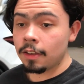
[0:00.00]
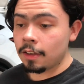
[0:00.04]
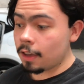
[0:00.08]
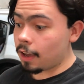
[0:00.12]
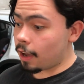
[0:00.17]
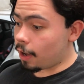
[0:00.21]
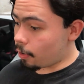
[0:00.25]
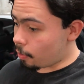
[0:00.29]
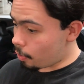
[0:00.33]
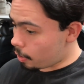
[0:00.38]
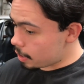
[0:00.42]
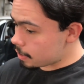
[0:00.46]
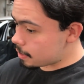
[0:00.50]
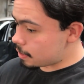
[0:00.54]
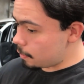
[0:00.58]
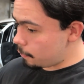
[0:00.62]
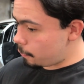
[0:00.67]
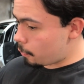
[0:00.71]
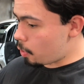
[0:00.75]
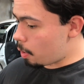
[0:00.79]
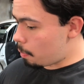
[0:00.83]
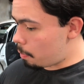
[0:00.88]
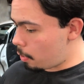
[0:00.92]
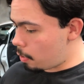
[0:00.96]
Agora sim
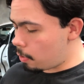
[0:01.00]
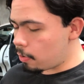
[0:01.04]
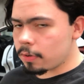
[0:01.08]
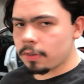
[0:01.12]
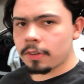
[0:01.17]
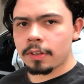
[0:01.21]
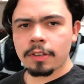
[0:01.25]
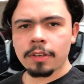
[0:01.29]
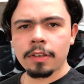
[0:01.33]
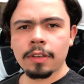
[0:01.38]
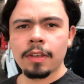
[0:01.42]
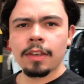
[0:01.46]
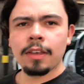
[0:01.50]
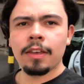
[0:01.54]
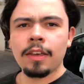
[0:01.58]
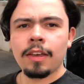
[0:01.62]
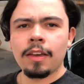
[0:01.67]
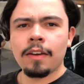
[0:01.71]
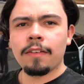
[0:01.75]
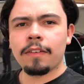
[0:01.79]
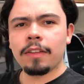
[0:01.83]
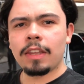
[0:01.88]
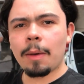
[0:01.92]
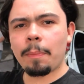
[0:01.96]
ficou bom.
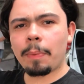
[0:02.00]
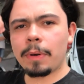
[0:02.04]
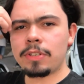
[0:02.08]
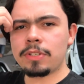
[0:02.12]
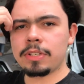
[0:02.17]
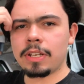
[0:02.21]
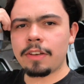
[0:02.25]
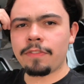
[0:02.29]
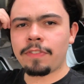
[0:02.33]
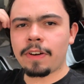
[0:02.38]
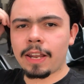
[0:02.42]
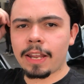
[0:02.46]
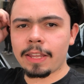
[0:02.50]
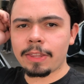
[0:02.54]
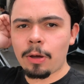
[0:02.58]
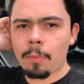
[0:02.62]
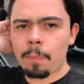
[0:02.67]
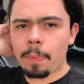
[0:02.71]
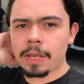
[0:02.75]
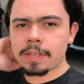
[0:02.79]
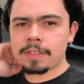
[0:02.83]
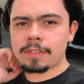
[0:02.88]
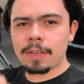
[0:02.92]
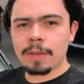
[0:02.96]
Vai dar pra gente levar lá, dar um
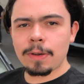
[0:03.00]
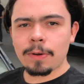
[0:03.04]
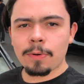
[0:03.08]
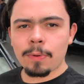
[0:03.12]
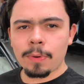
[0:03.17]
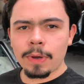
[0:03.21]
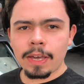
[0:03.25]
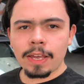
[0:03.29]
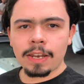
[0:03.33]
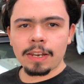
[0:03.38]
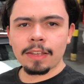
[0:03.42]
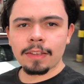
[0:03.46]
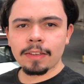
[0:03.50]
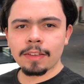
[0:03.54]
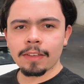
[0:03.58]
passeio com ele.